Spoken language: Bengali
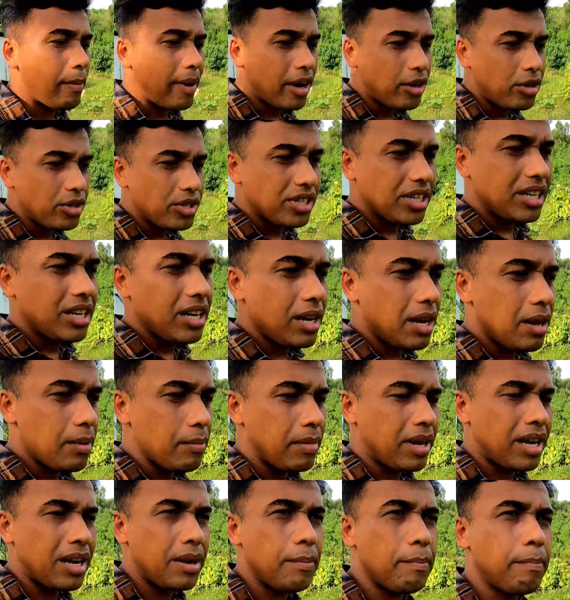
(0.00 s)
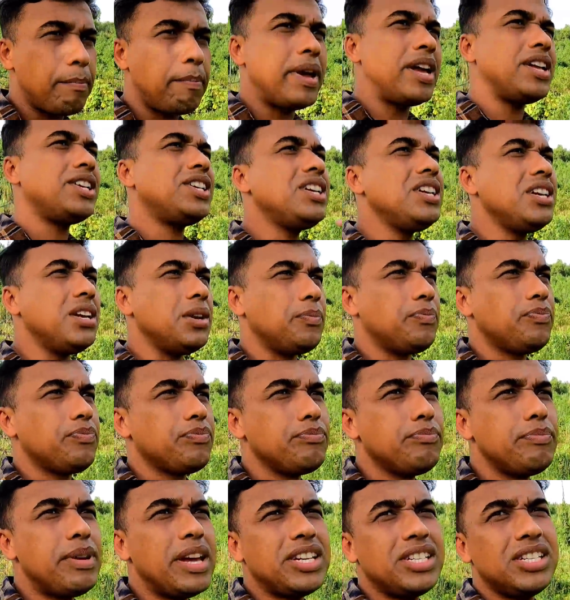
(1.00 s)
মানুষকে মানে বেশি
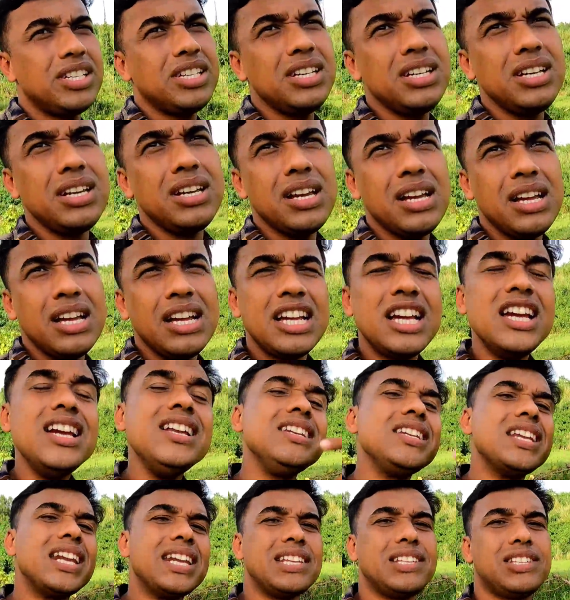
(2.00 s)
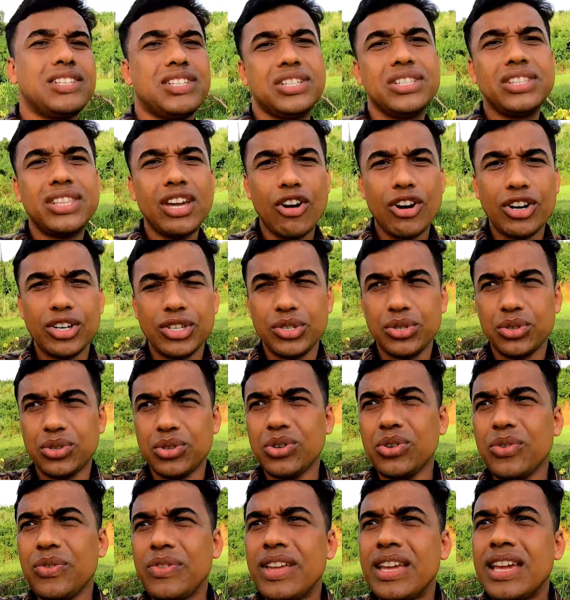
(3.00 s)
বেশি ইন্টারেস্ট দেওয়ার
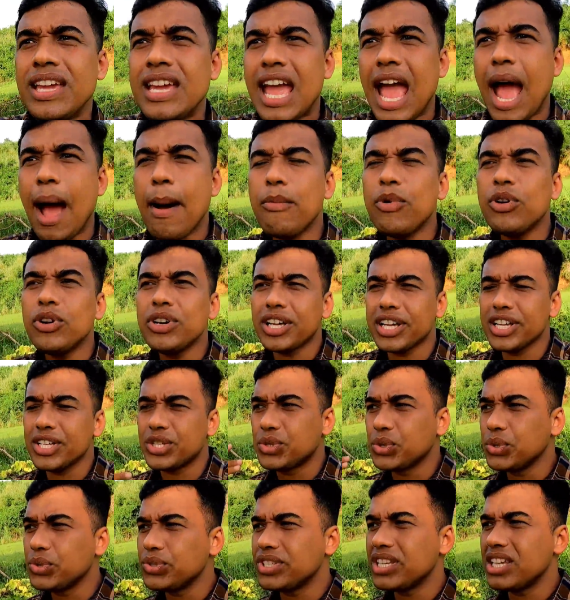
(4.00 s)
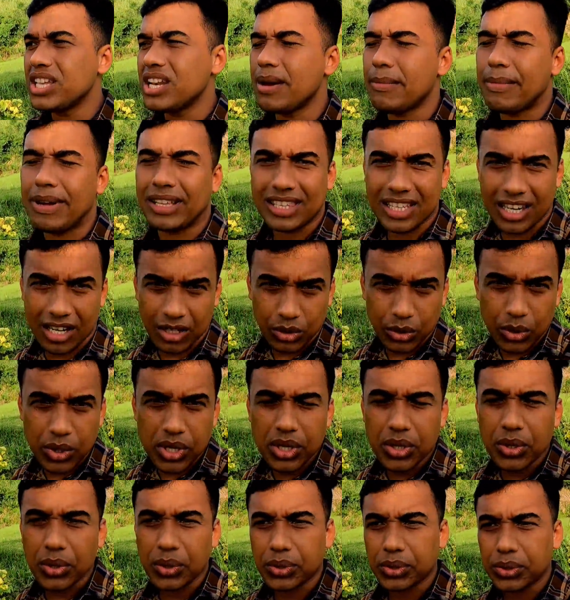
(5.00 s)
জন্য এমন কিছু সিনেমা তারা
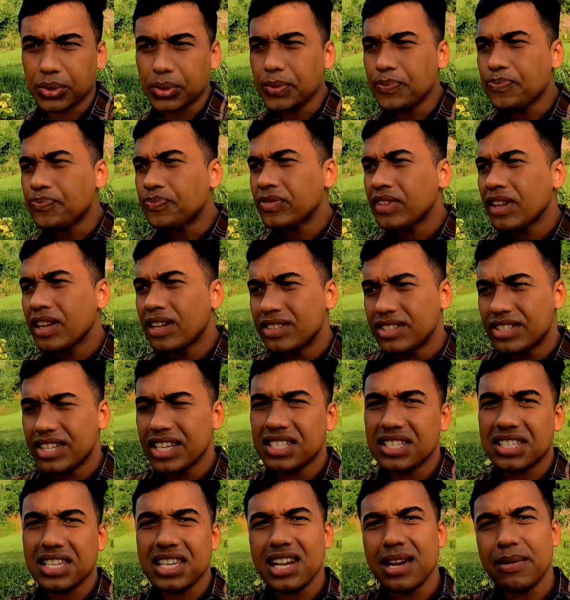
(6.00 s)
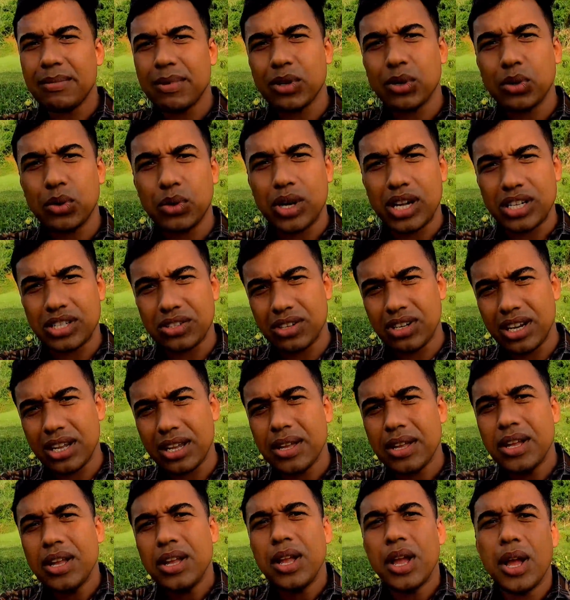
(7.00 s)
তৈরি করতো যে সিনেমাগুলো আসলে
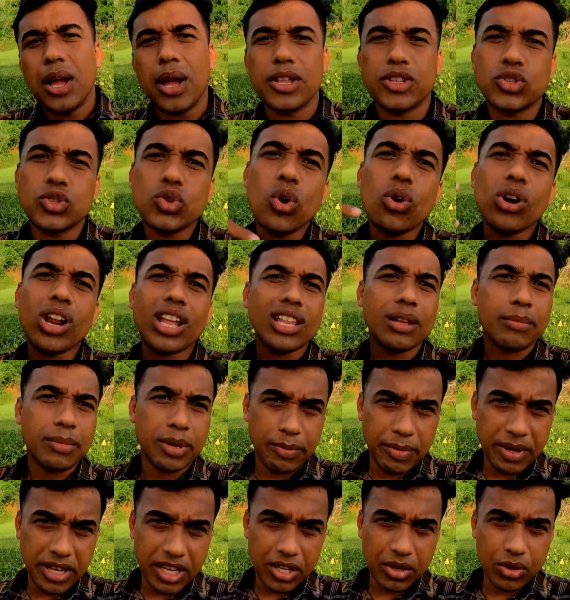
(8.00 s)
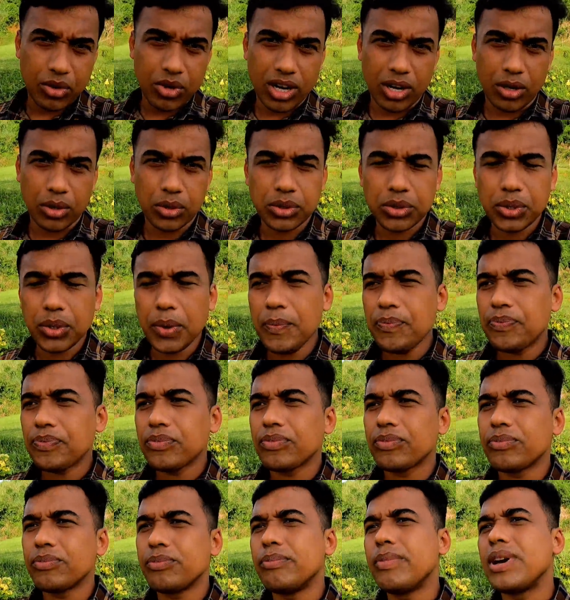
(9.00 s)
চওড়া দামে বিক্রি করা হতো
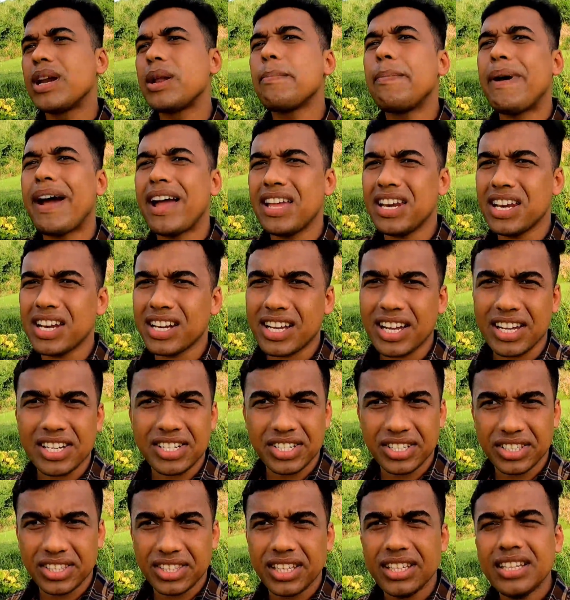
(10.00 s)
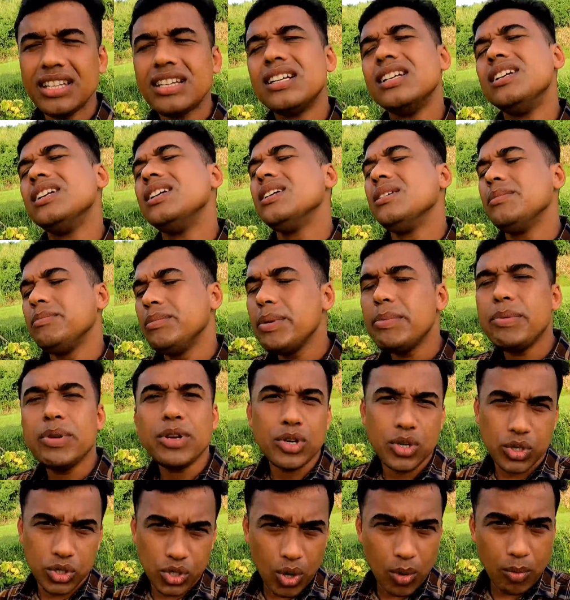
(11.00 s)
মানে বাহিরের কান্ট্রিতে
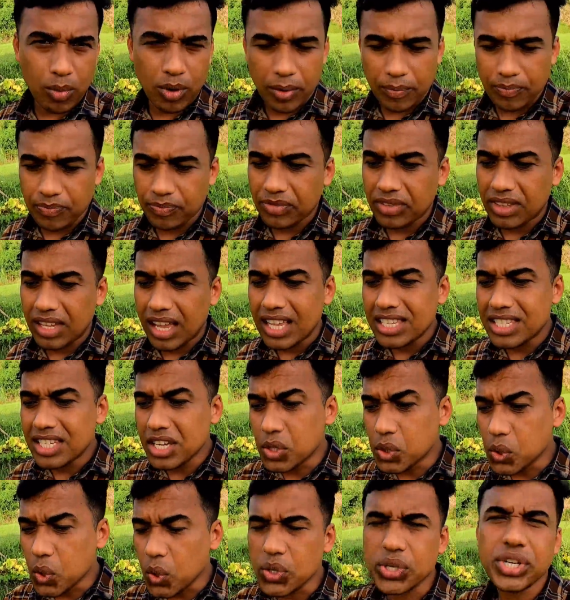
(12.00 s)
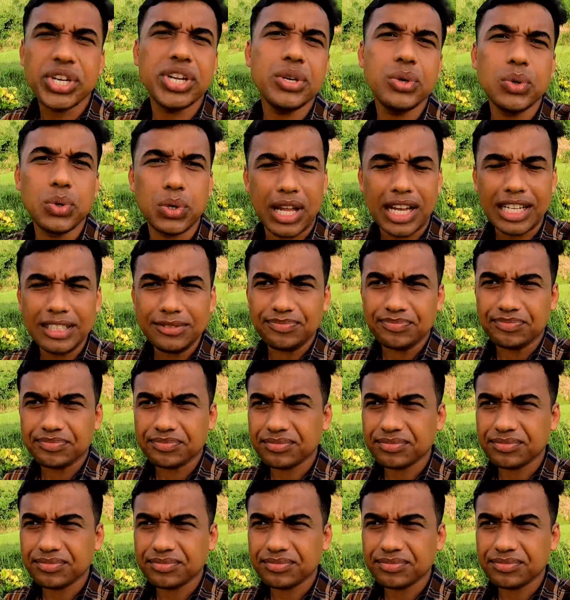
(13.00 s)
বিভিন্ন সময় এই যে রশিগুলা